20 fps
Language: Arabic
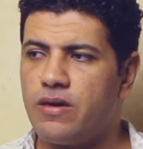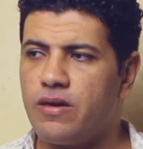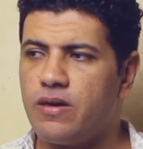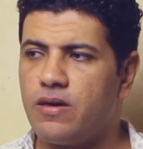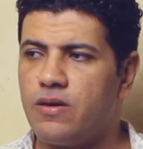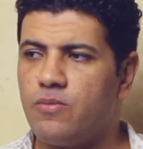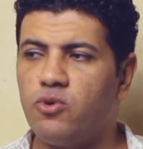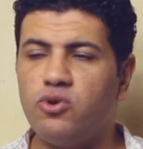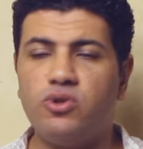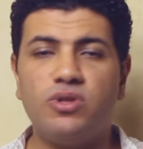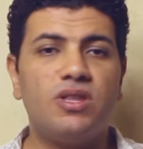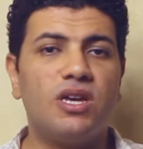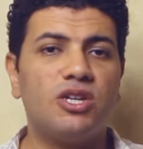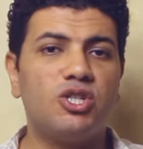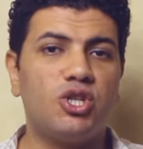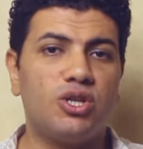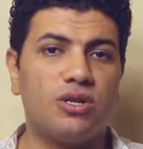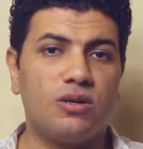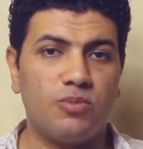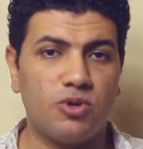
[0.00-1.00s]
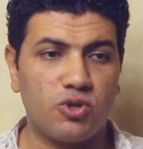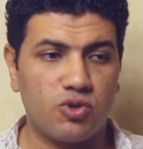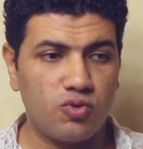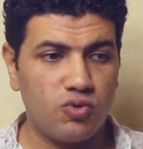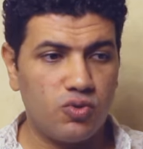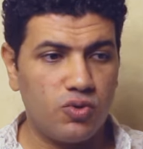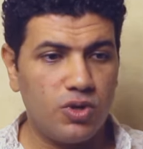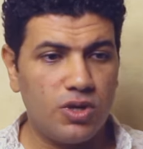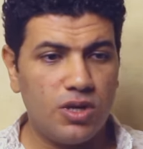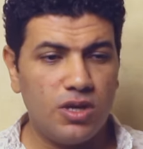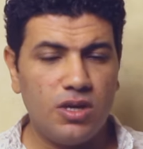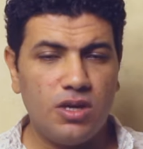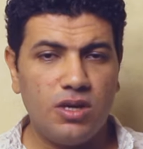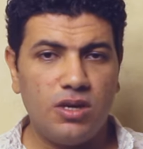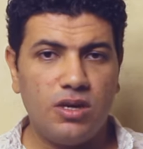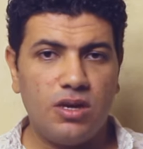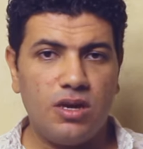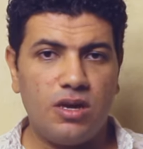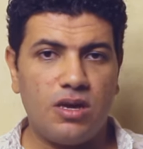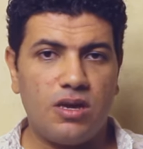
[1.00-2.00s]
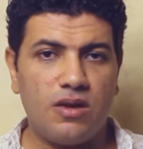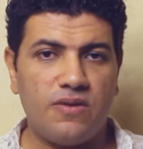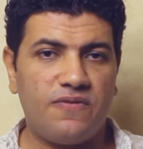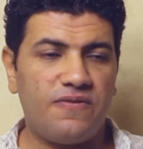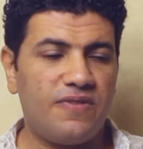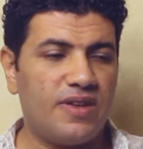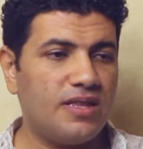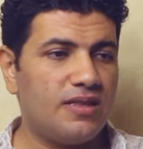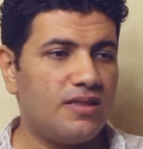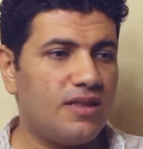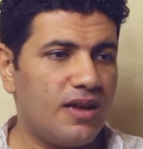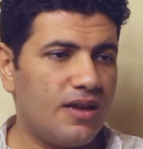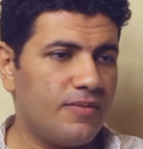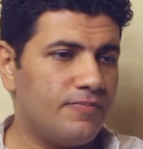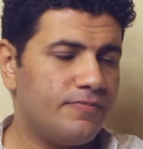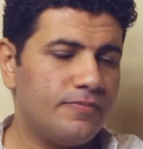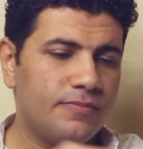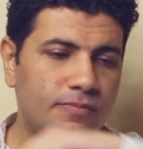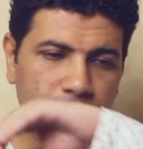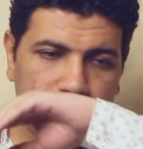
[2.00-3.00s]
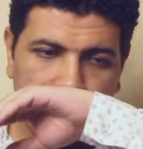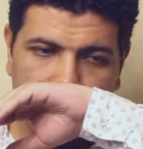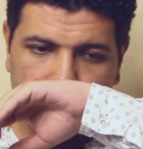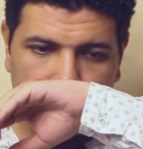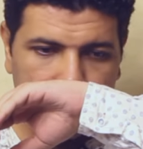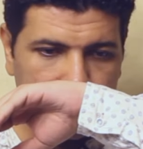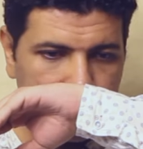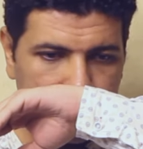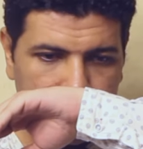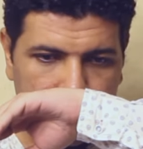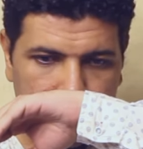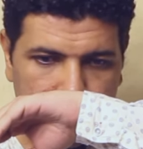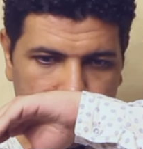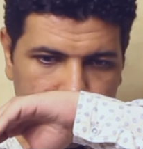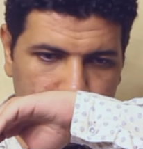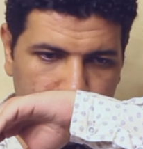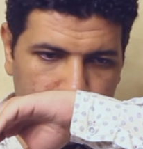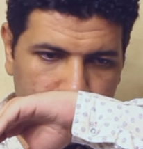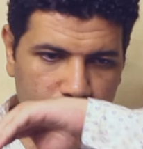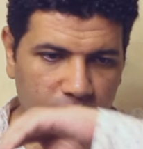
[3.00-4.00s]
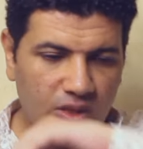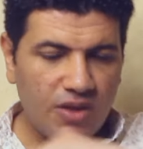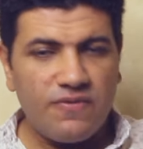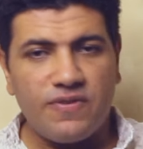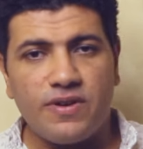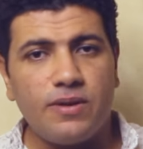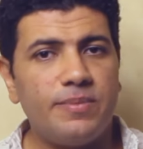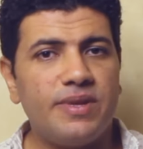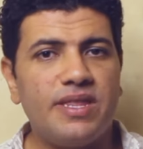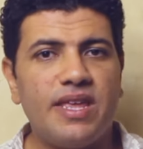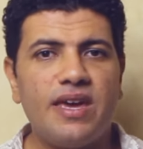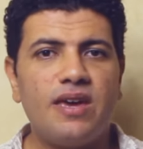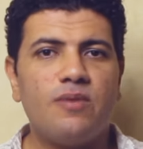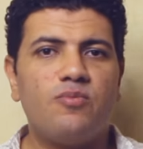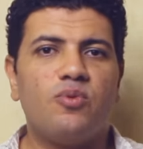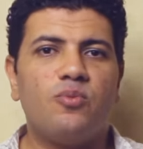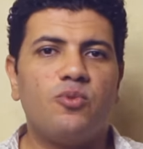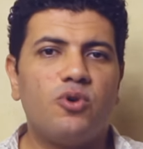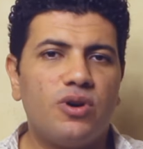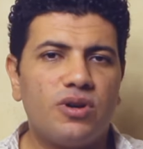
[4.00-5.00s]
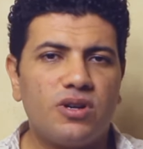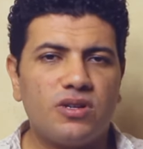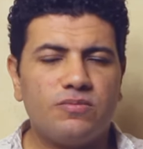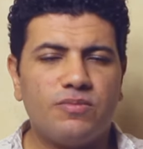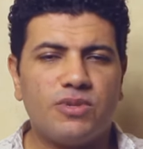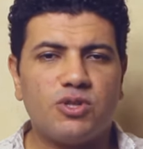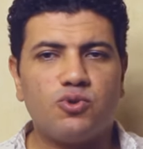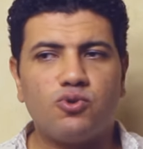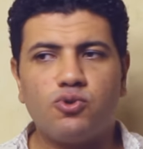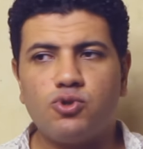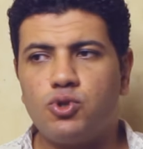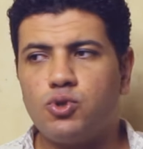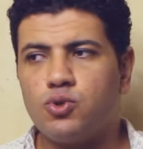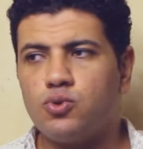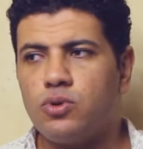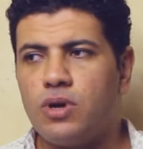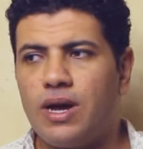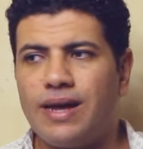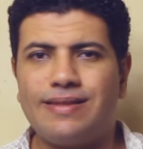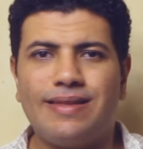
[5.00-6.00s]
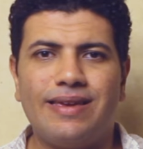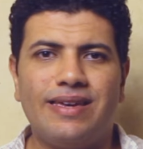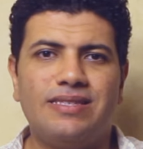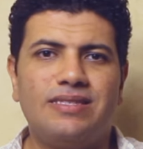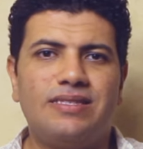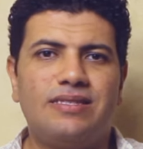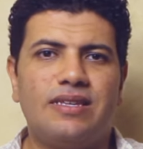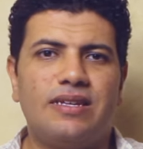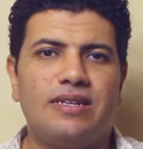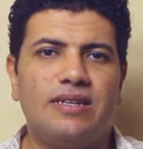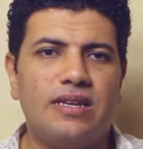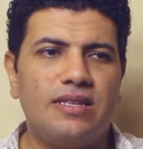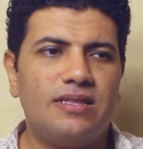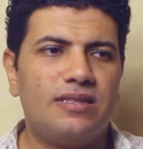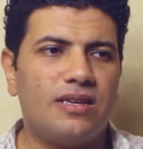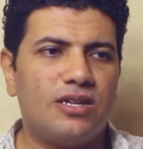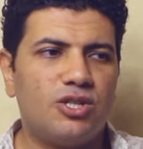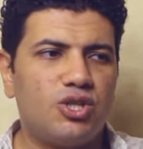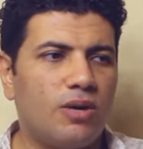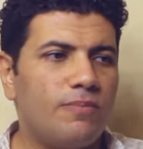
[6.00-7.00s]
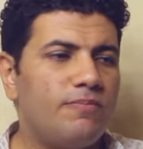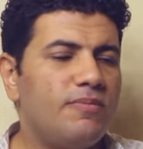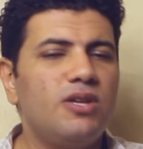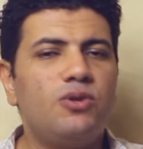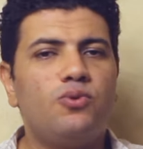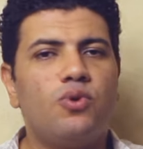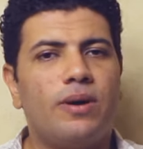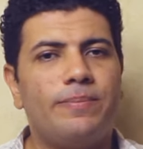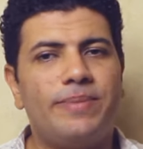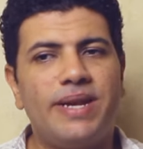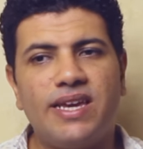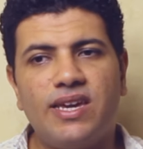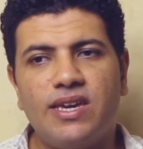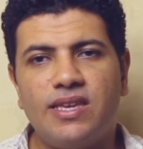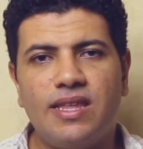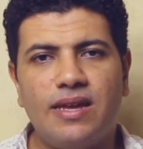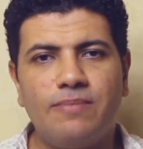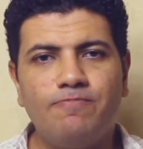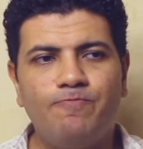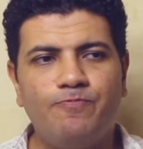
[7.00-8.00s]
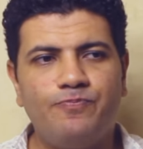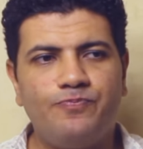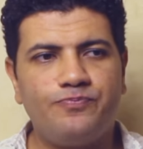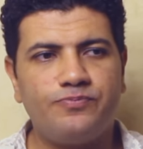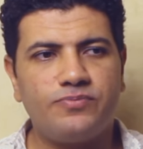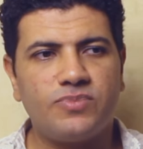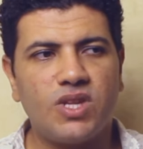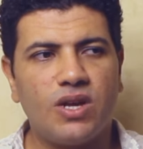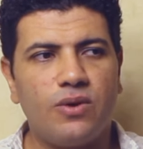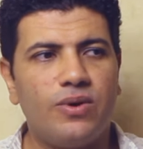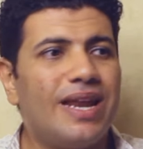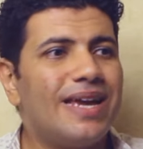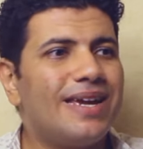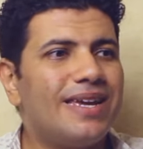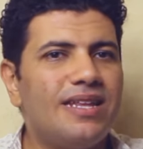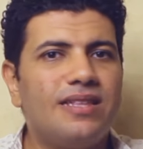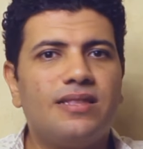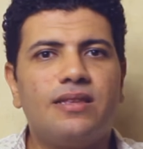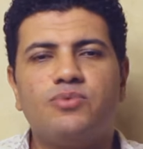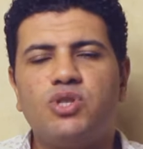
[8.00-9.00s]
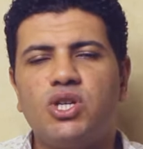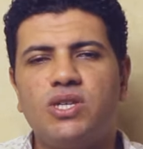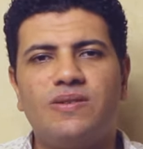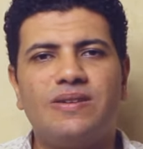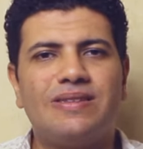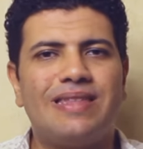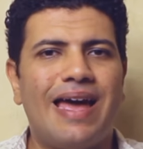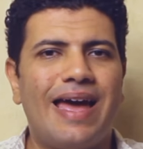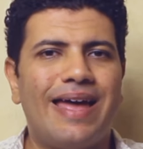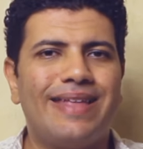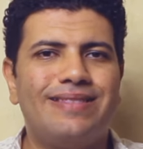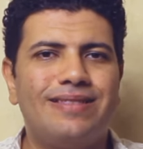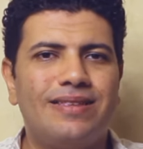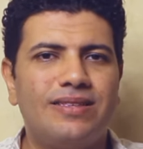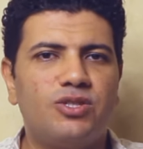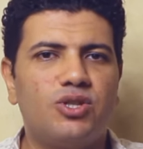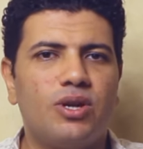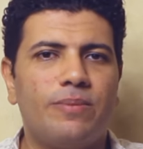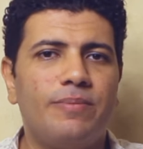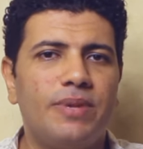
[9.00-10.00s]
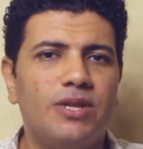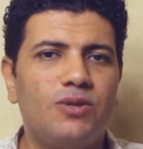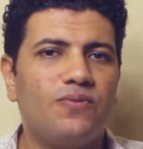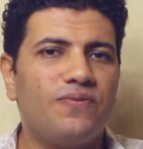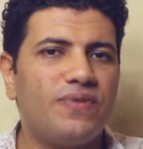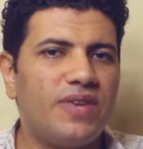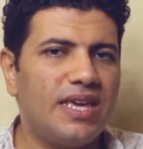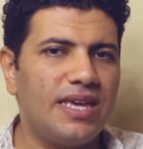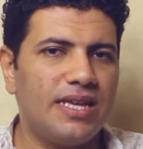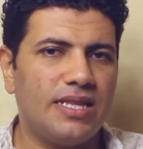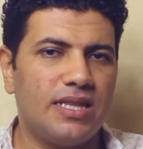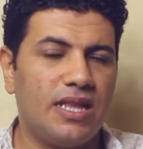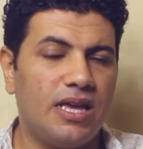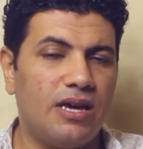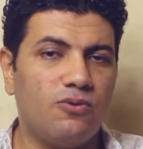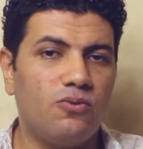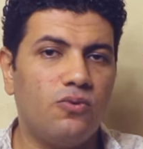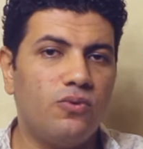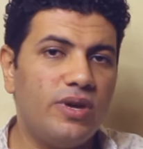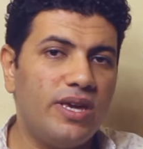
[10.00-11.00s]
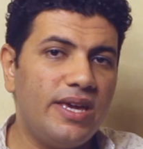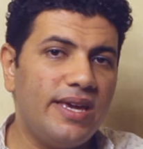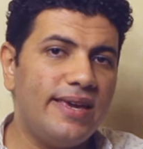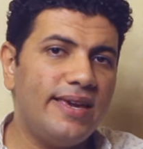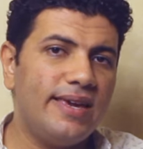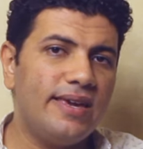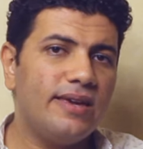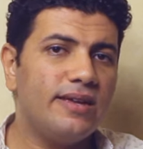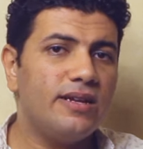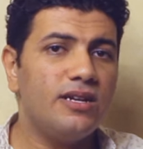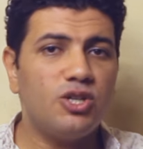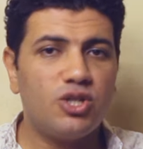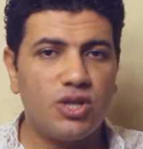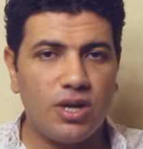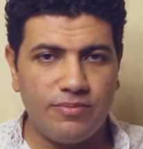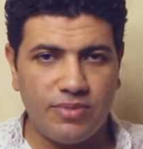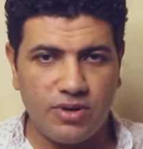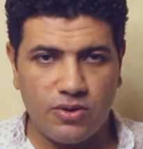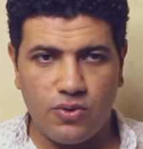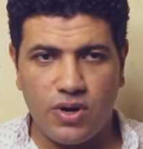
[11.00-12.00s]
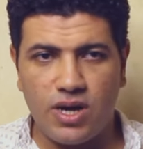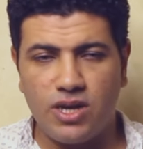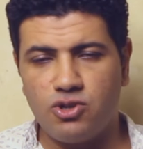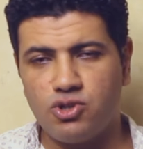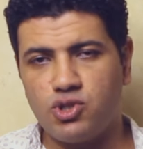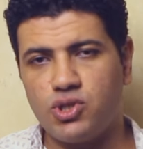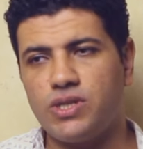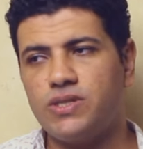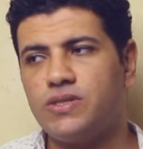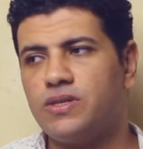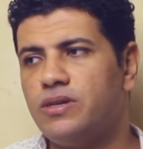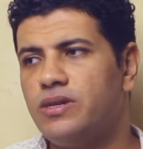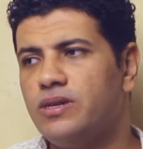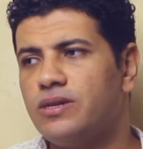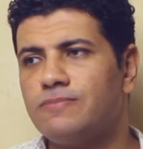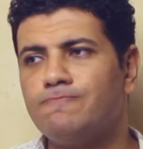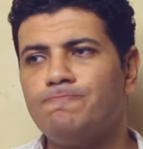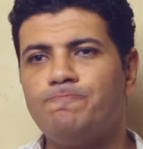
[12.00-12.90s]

منتشره برضو فانت في البدايه بمجرد ما ترشه هتحس ان انت شميته قبل كده ولكن انت مش قادر تحدد شميته فين او ايه اللي شبهه انا شخصيا